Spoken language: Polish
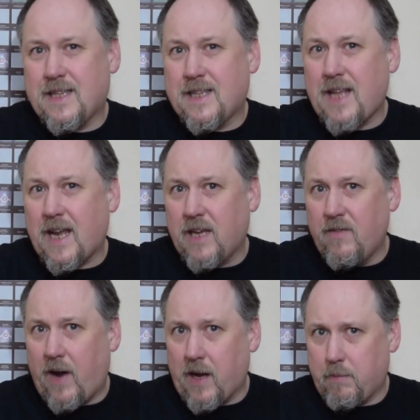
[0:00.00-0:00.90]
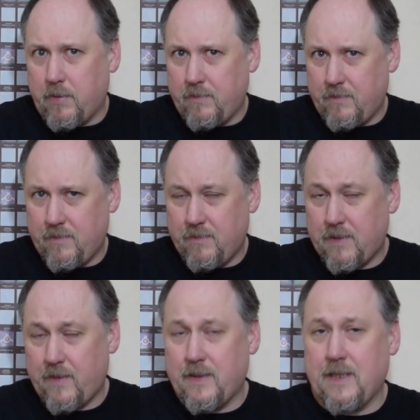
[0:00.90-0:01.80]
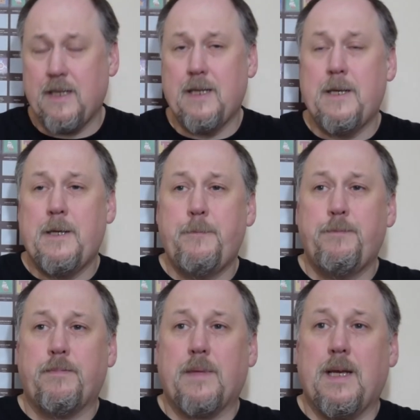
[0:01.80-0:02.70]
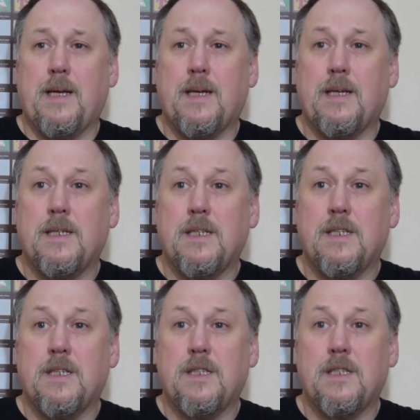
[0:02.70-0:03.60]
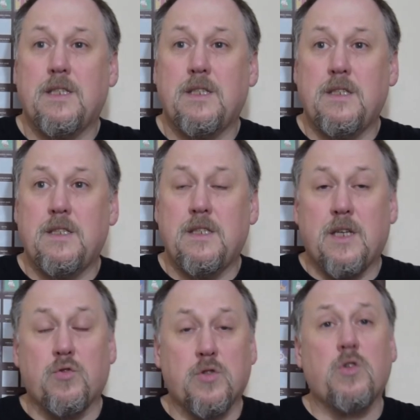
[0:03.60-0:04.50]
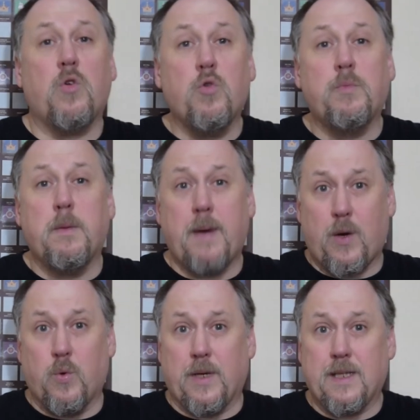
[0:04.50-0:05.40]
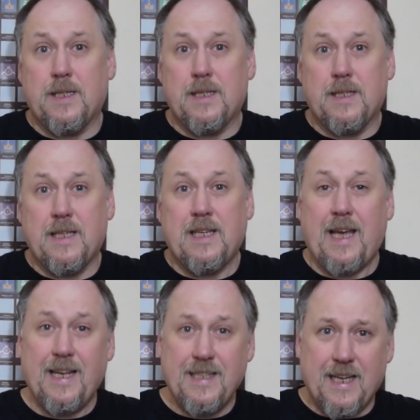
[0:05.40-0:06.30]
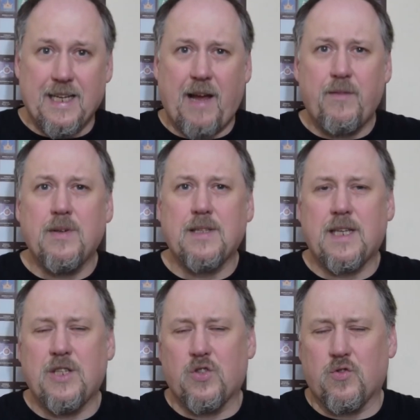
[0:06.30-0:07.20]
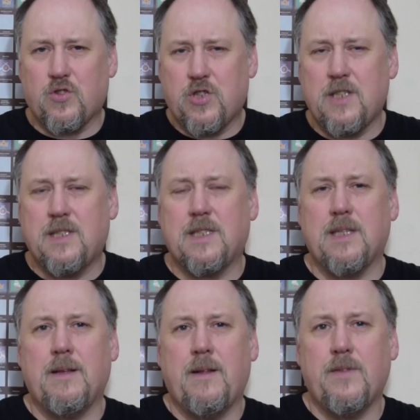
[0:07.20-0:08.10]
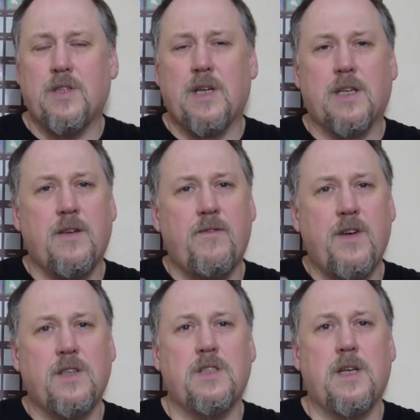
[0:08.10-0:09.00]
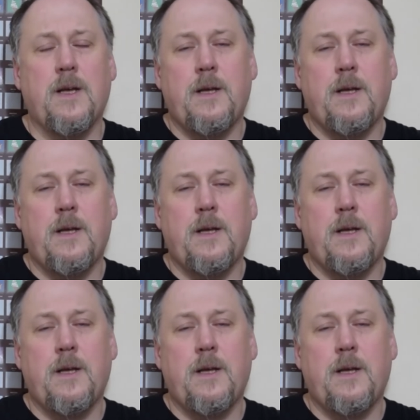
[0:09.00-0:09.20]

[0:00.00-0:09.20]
taki vibe, prawda? E, niektórzy to lubią akurat. Ja nie, ja wolę taki soczysty, wiecie, jak się weźmie